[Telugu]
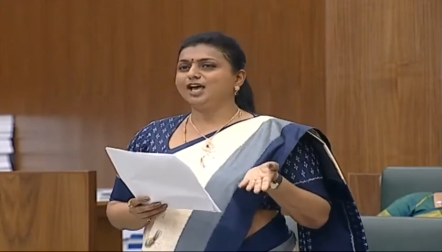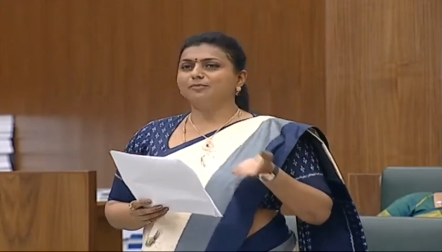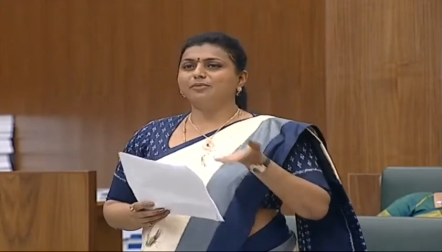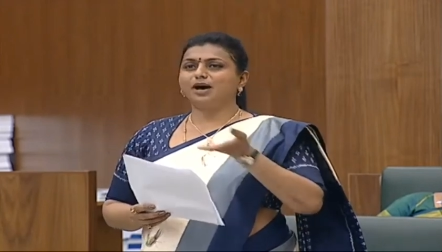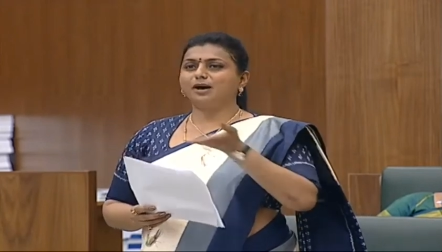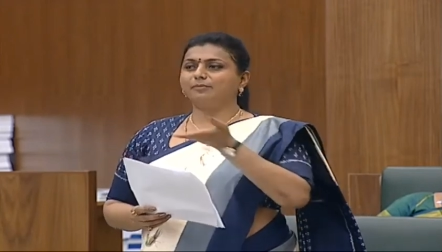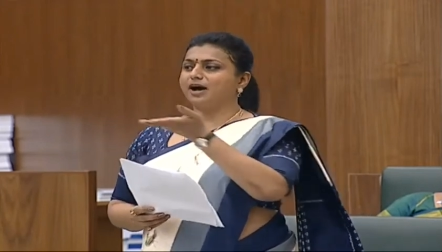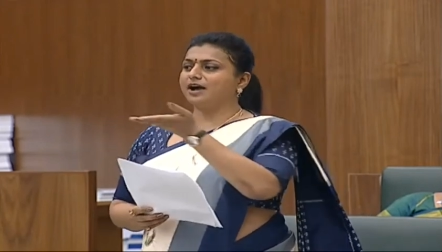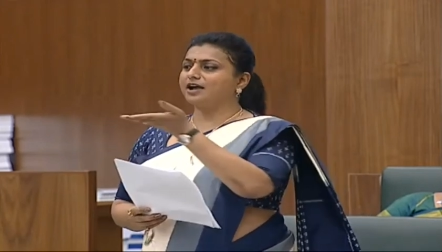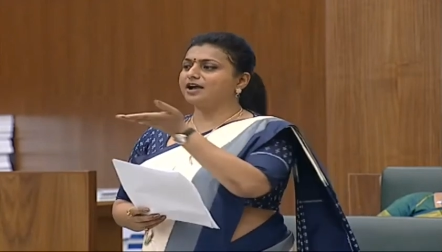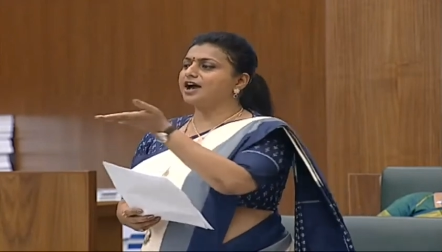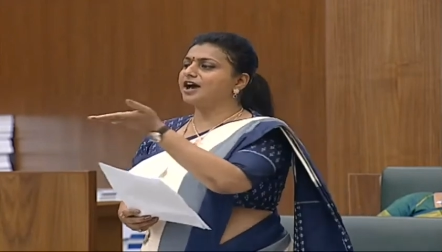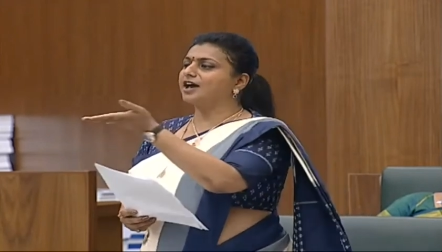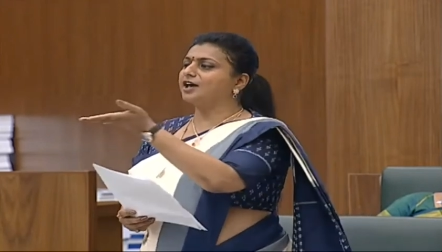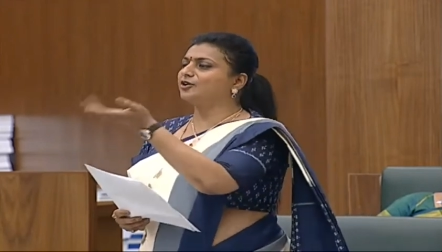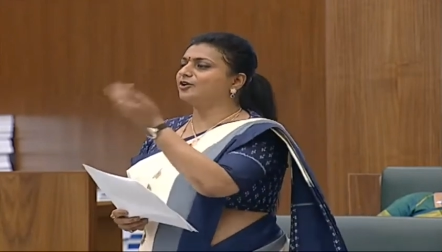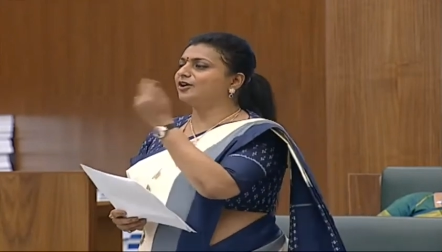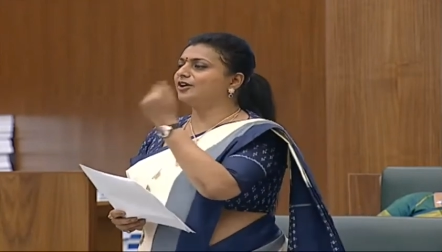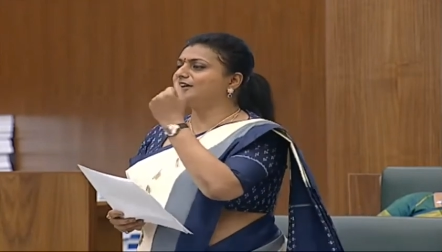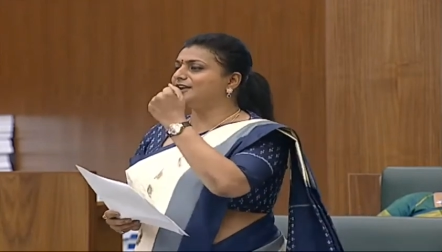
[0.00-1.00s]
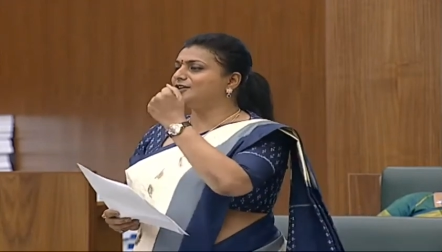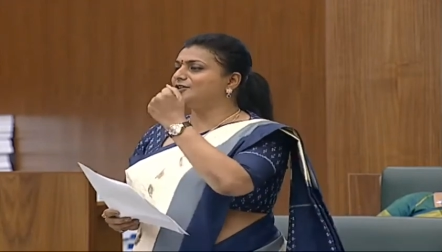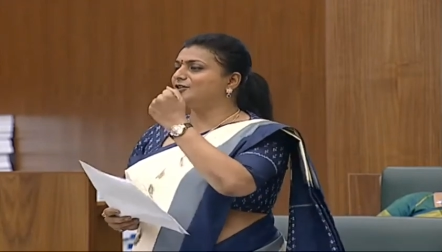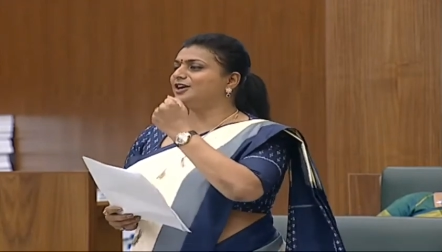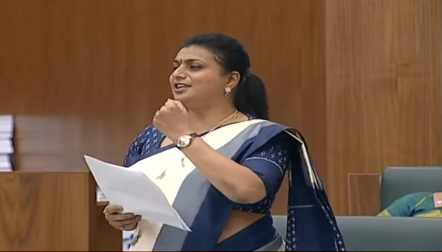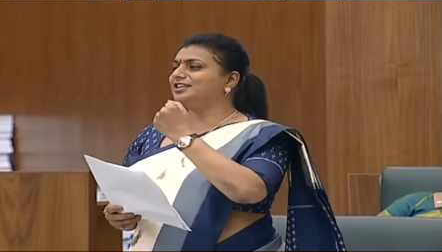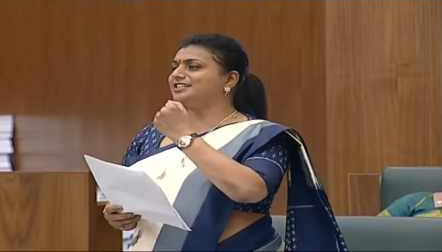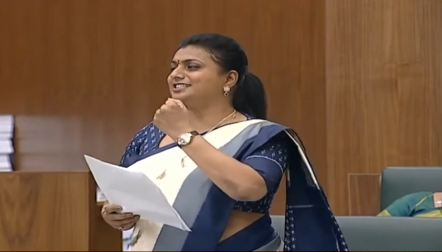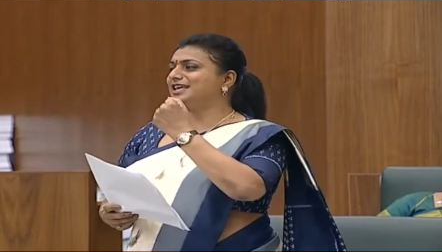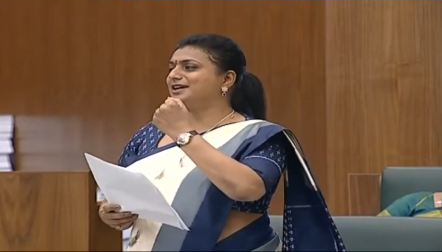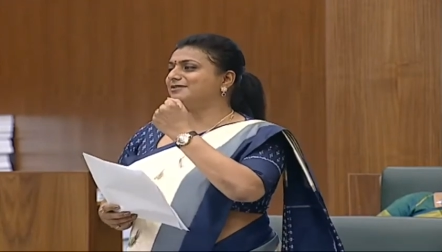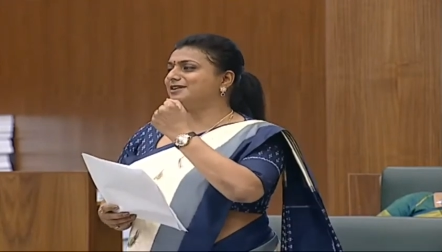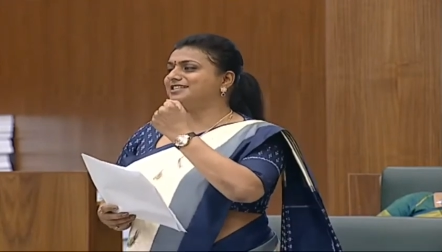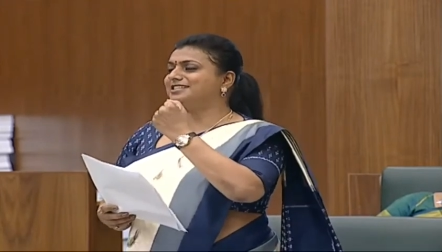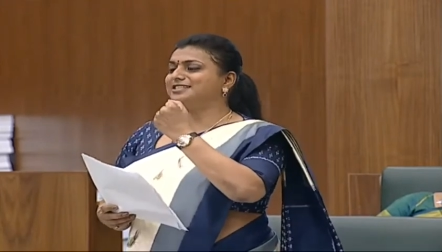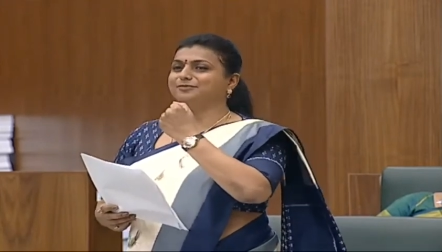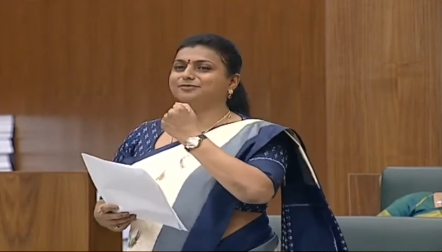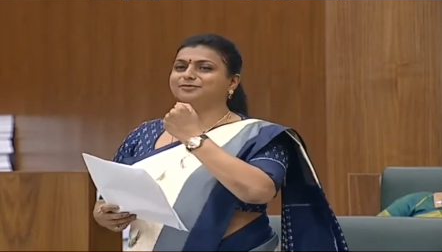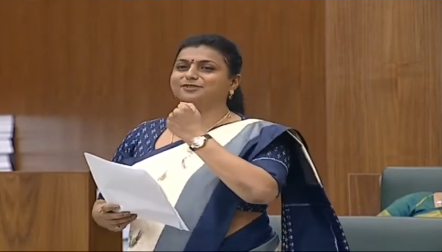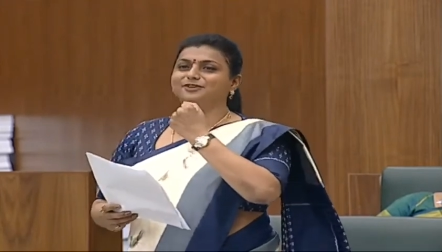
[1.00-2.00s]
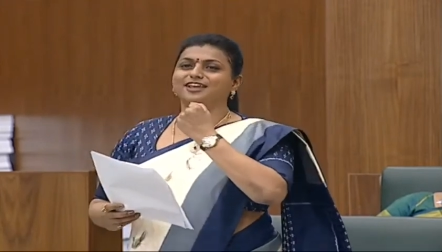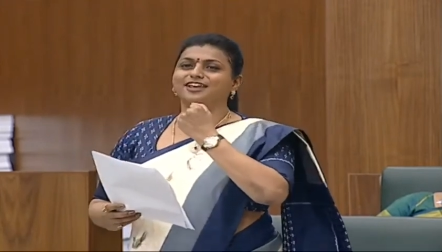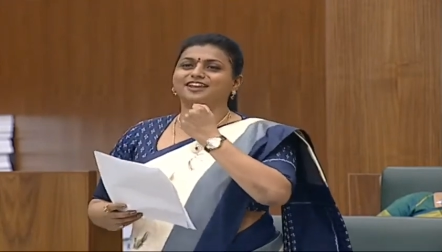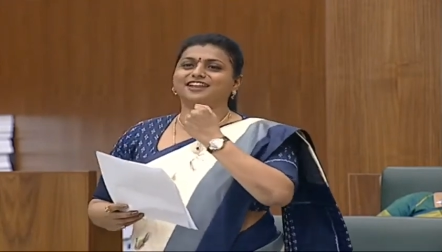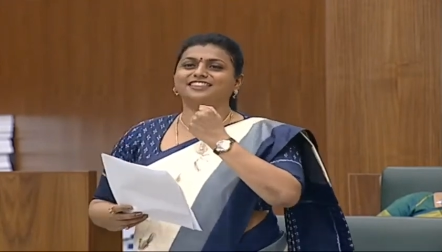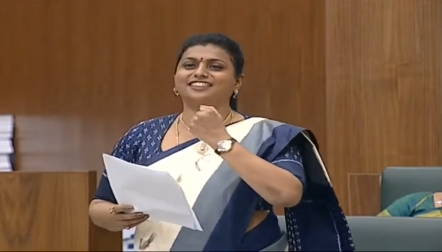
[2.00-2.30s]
మా బంగారు కొండను ఓడిస్తామని చెప్తున్నారు